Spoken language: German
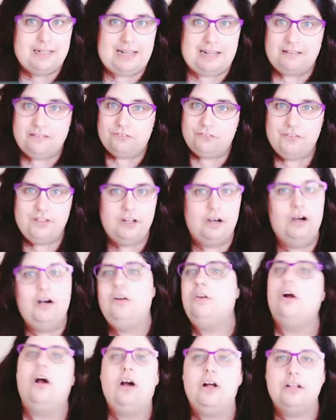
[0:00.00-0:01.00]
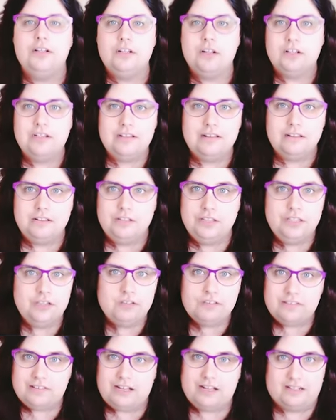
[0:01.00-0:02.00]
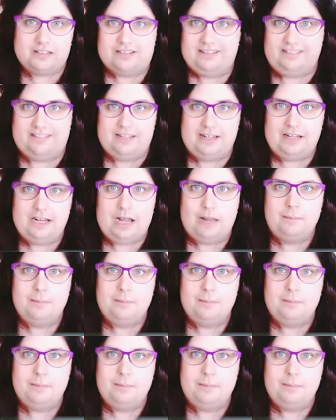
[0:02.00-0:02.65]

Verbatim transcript: ganz viele, oh Gott, neue New Starters are